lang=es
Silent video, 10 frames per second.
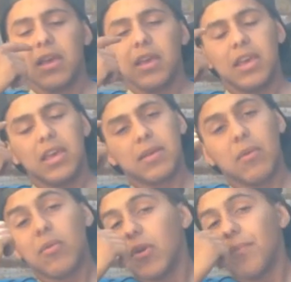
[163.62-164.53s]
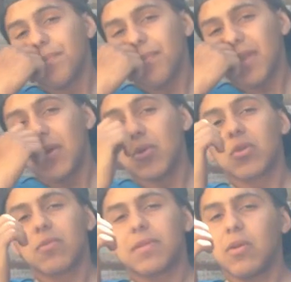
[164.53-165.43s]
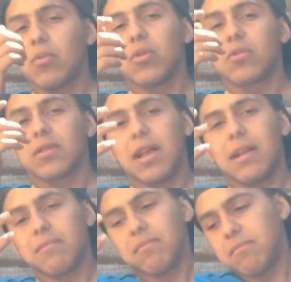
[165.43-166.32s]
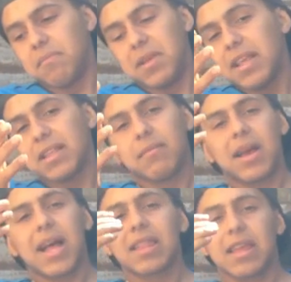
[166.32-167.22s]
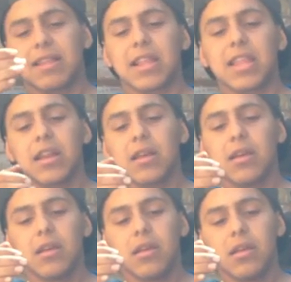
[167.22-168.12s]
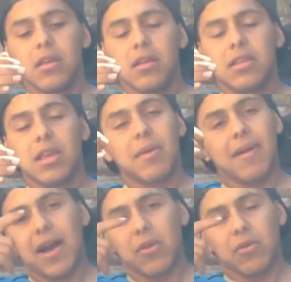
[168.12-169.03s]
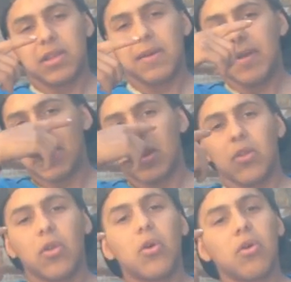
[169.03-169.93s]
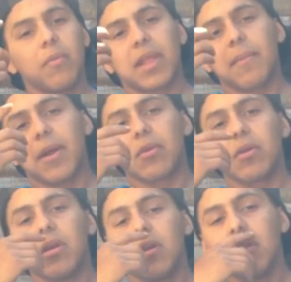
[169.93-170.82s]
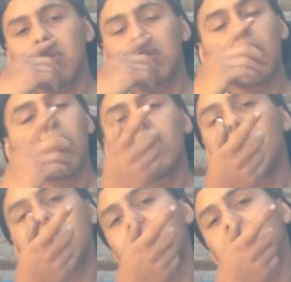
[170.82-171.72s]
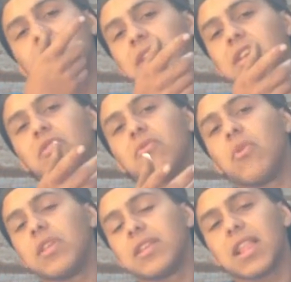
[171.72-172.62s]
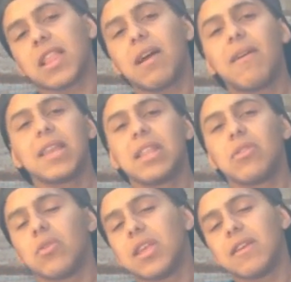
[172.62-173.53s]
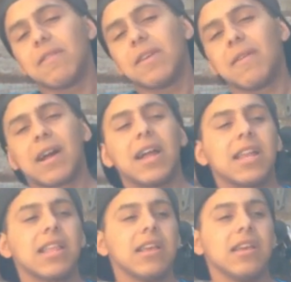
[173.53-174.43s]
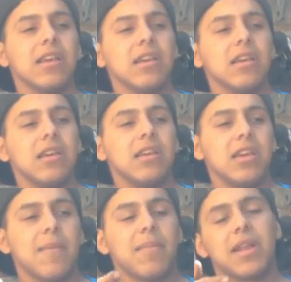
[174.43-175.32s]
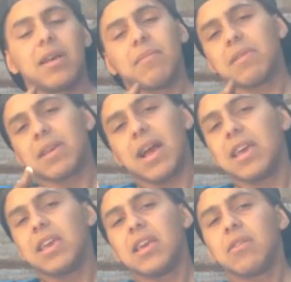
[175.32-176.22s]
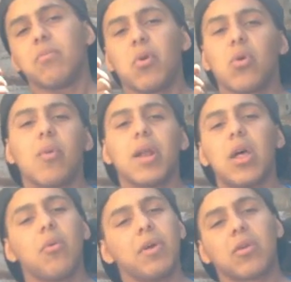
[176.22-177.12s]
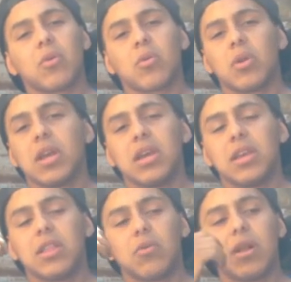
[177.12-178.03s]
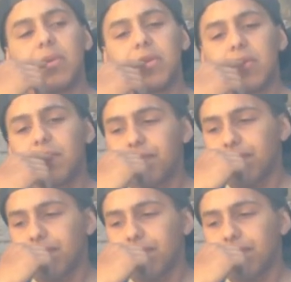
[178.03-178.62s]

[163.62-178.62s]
Y se me olvidó. Y justo segundos, milésimas antes de saltar, se me bajaron. Se me tiraron el ojo y me taparon. Entonces no pude ver nada. Ni dónde saltaba, ni dónde iba a caer y apenas caí, poco doblado, me controlé y de un al piso.